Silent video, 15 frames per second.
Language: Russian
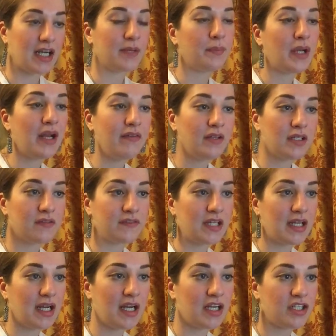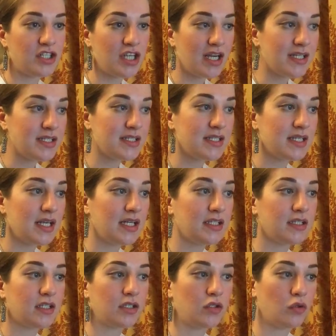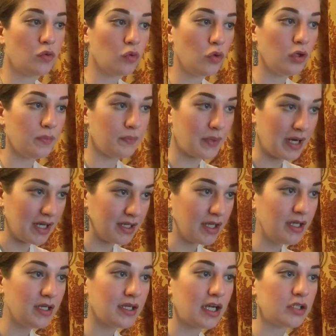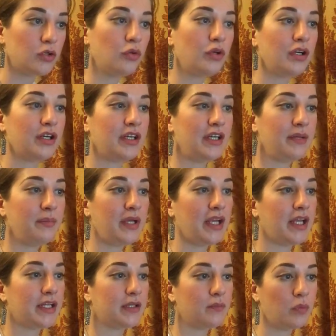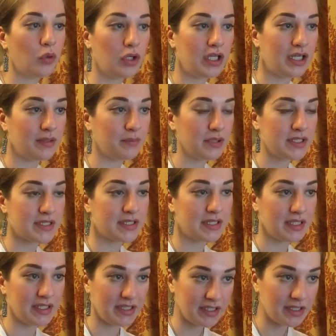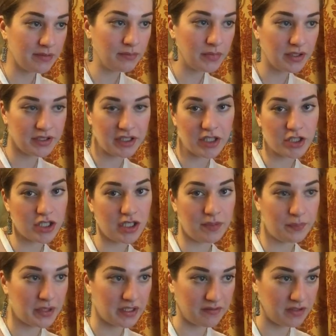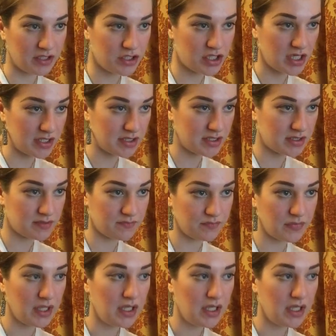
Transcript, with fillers: Как правило, вторая часть – это другое пало, которое имеет более быстрый ритм, нежели первая часть.